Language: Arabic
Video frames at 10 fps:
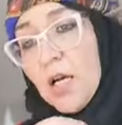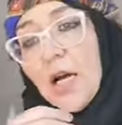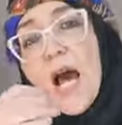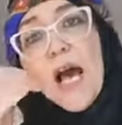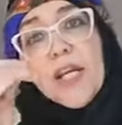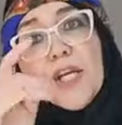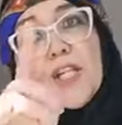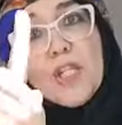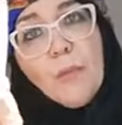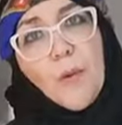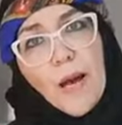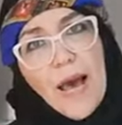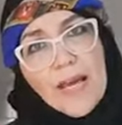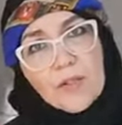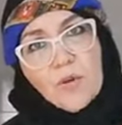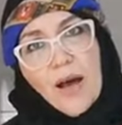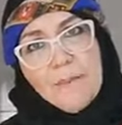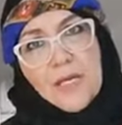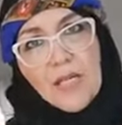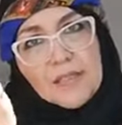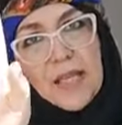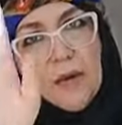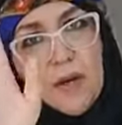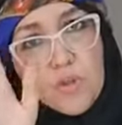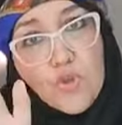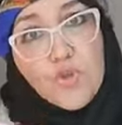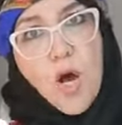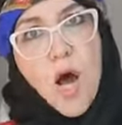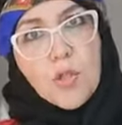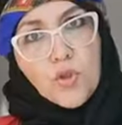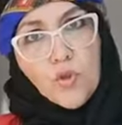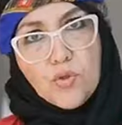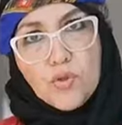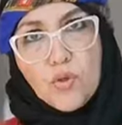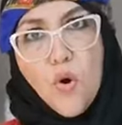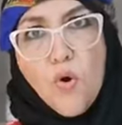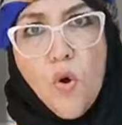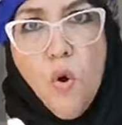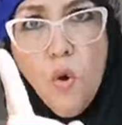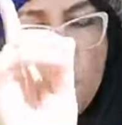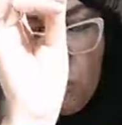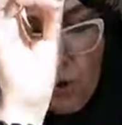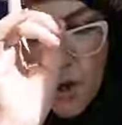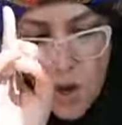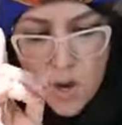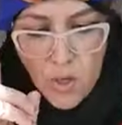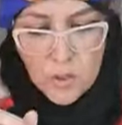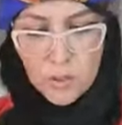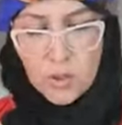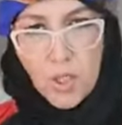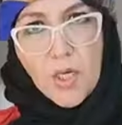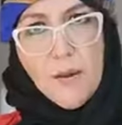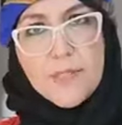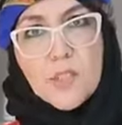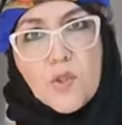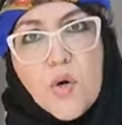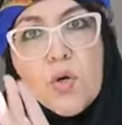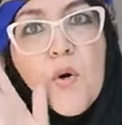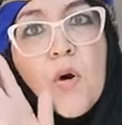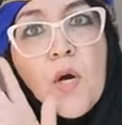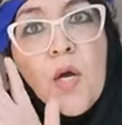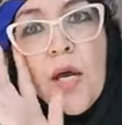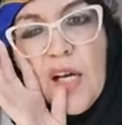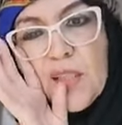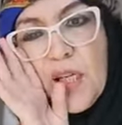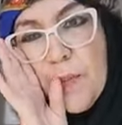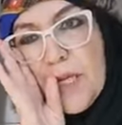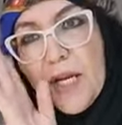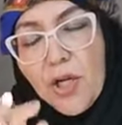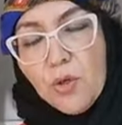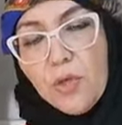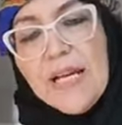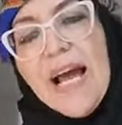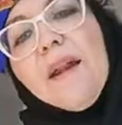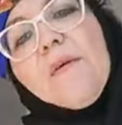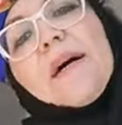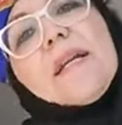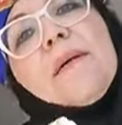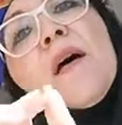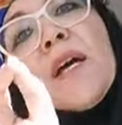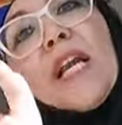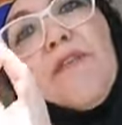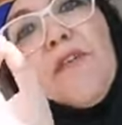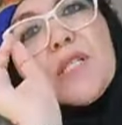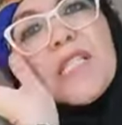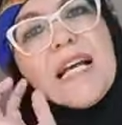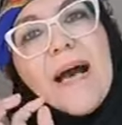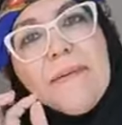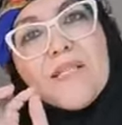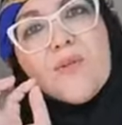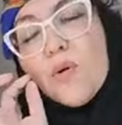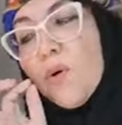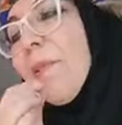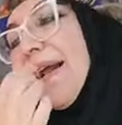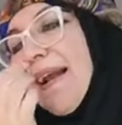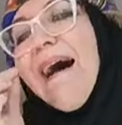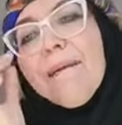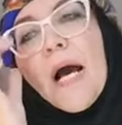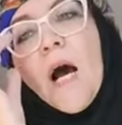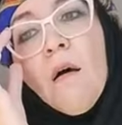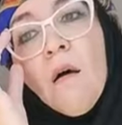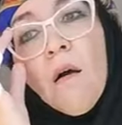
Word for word: غالي يندبوا يعيطوا عامين التالي ولا قطش قاطعوا زقوقو ايه الزينة من عدت بينا ناكلوا كل حلوى كل اللي في وسطها كعبه زقوق برا هاكا